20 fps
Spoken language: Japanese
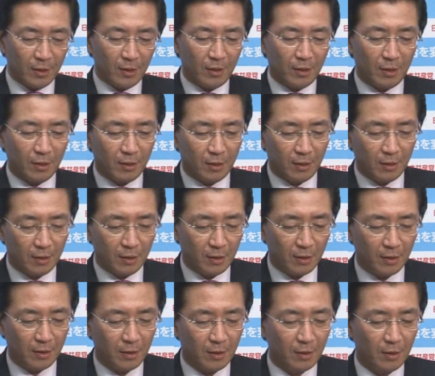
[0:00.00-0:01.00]

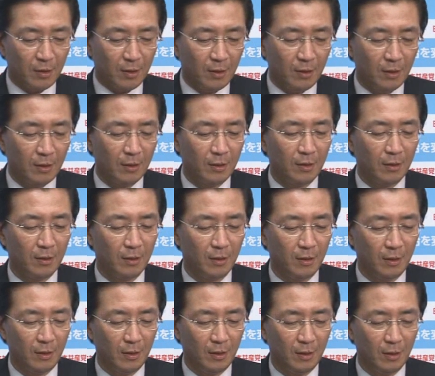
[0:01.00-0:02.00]

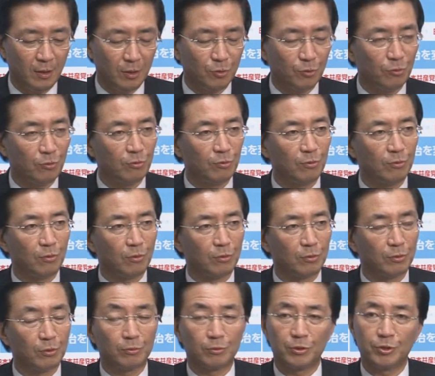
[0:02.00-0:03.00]
えー、一つ
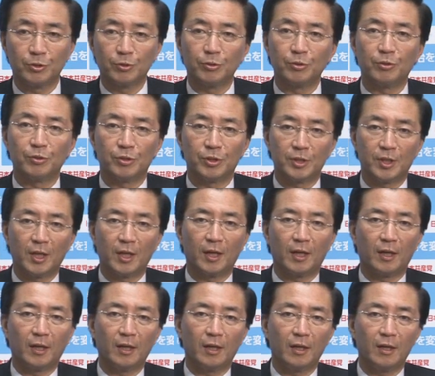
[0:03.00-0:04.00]
の特徴とし
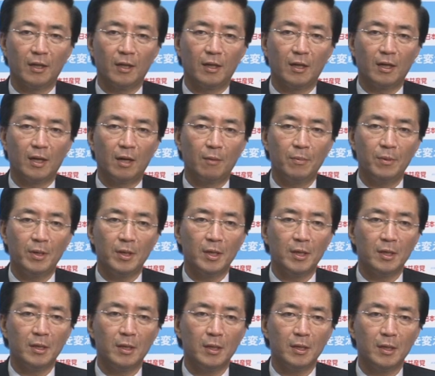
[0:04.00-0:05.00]
て、安
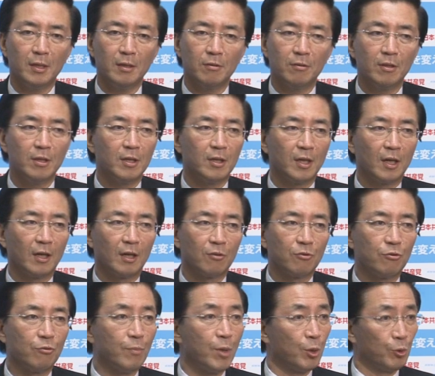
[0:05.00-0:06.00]
倍政権が
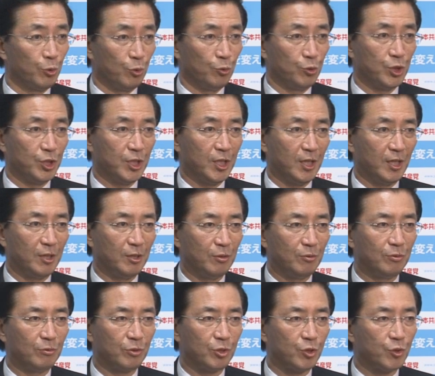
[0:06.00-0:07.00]
進めようとしてい
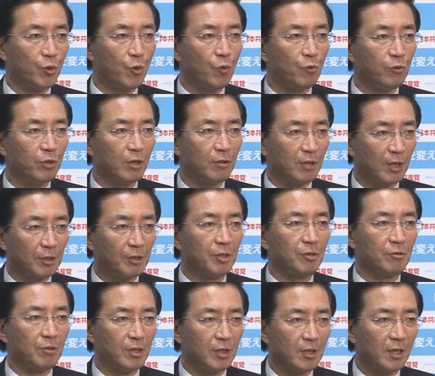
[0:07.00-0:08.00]
る主要政策
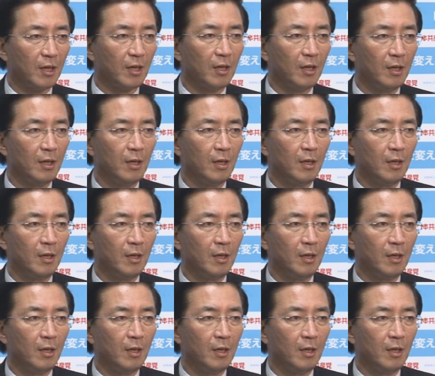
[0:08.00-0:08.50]
について、